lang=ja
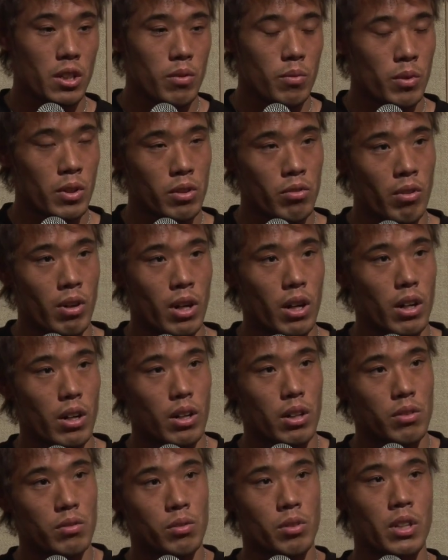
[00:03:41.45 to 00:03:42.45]
まあ、とは
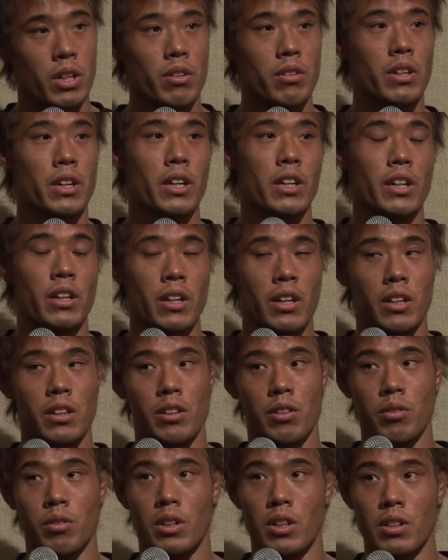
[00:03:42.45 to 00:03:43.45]
本当やるだけだなっ
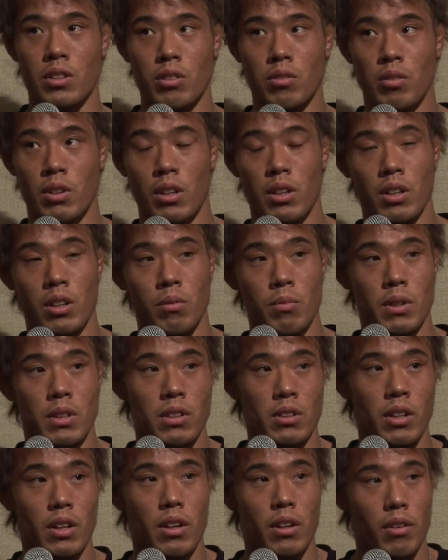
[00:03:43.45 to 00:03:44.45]
ていう感じはありま
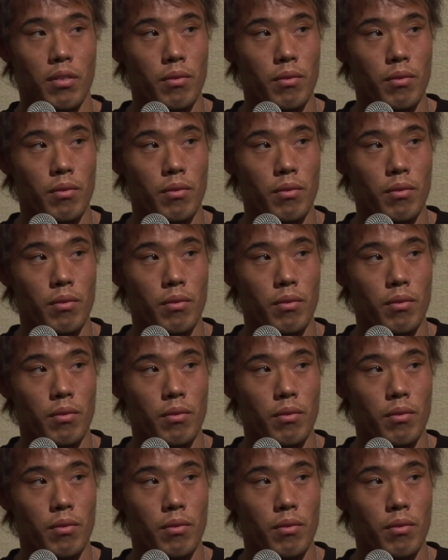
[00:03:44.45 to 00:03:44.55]
すね。